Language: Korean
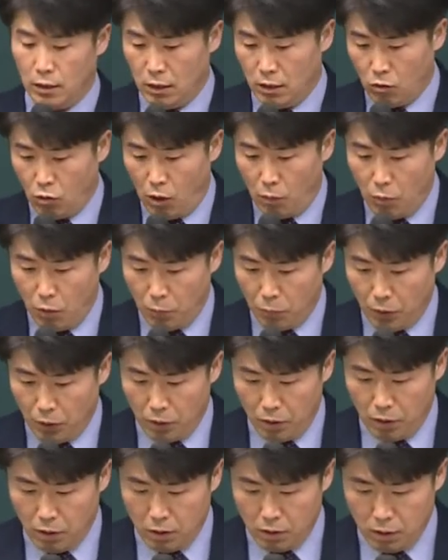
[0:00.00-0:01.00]

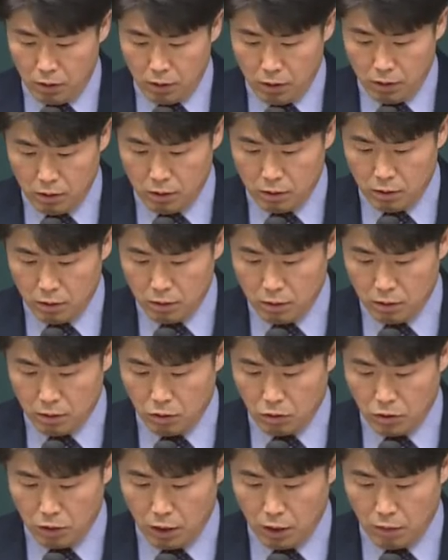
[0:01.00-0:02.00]
과목별
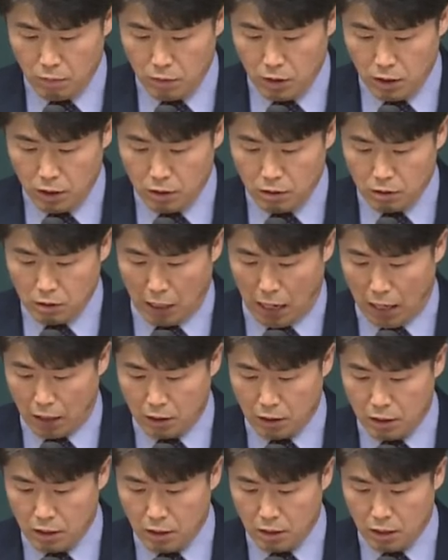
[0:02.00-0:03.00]
선생님들의 강의
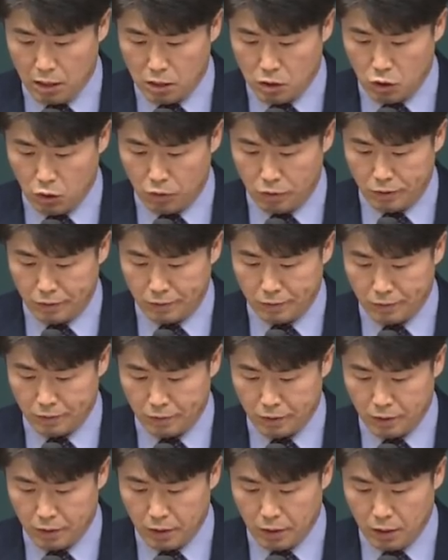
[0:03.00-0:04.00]
일정은
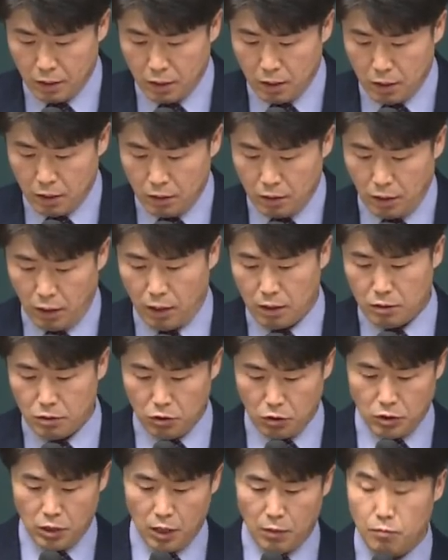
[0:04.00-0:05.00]
다른
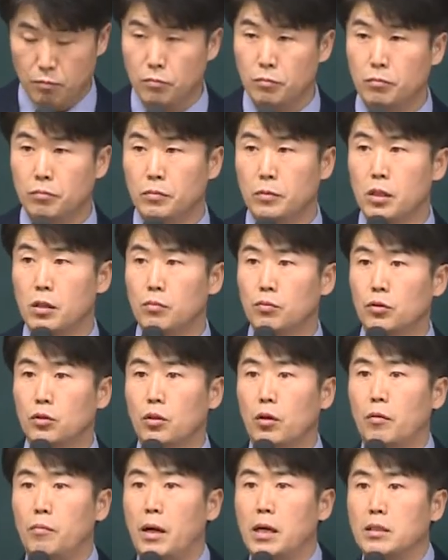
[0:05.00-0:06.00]

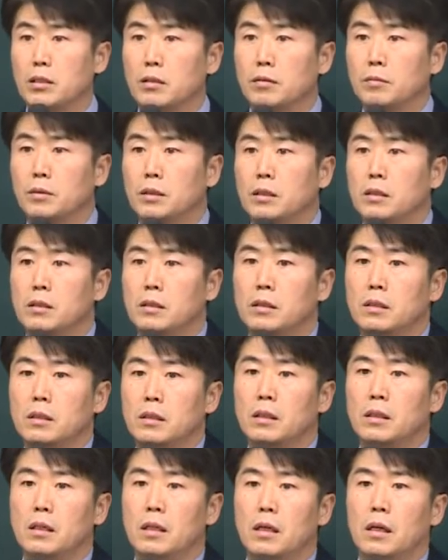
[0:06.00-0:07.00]
선생님들부터 말씀을
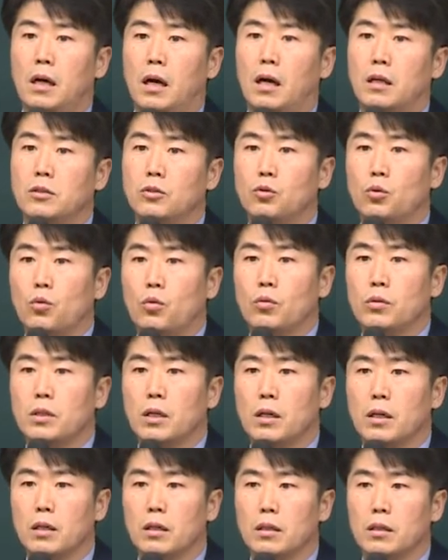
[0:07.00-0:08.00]
하시도록
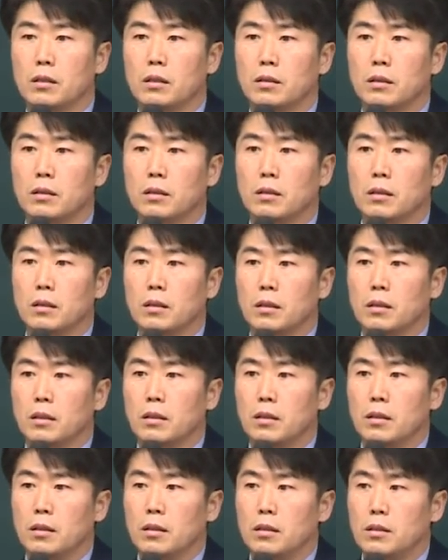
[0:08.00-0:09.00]
제가
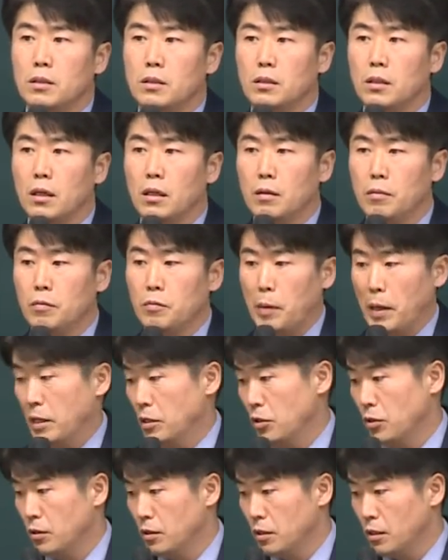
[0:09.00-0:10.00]
시간을
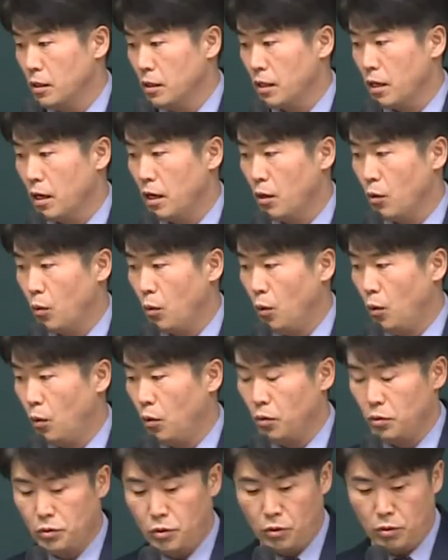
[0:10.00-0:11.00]
배정을 그렇게 하고
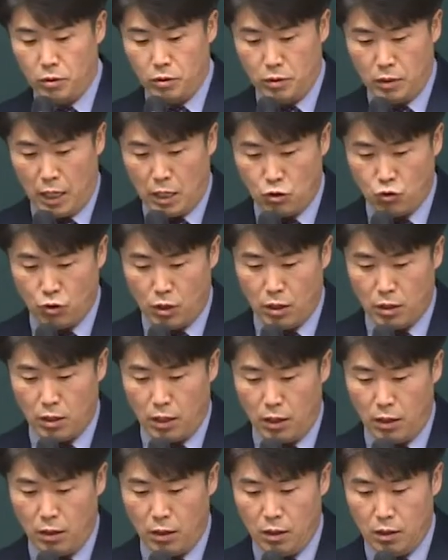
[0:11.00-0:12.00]
저는 나중에
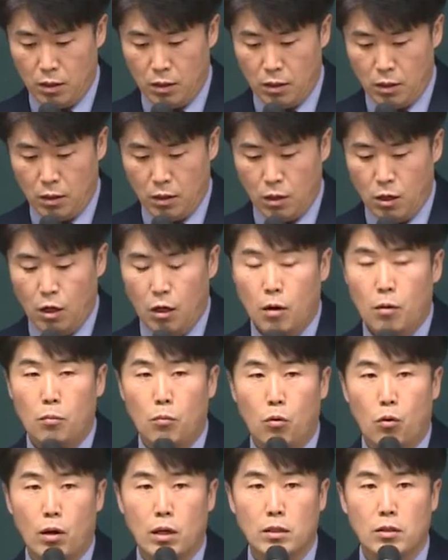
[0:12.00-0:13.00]
다
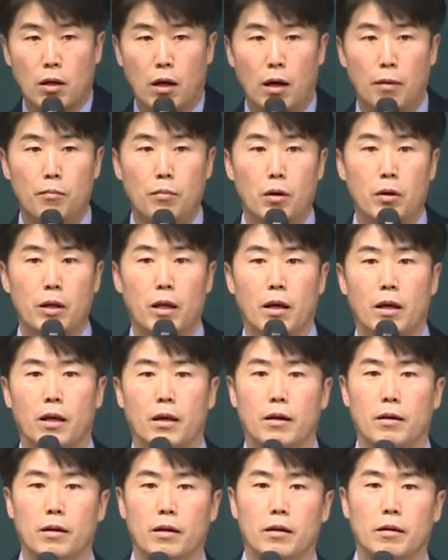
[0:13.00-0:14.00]
몰아서 한 번에
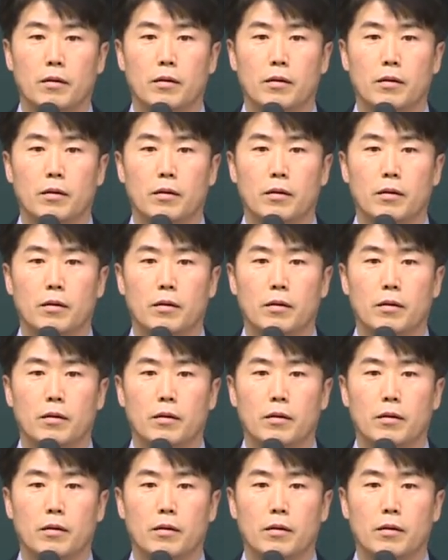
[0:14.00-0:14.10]
예,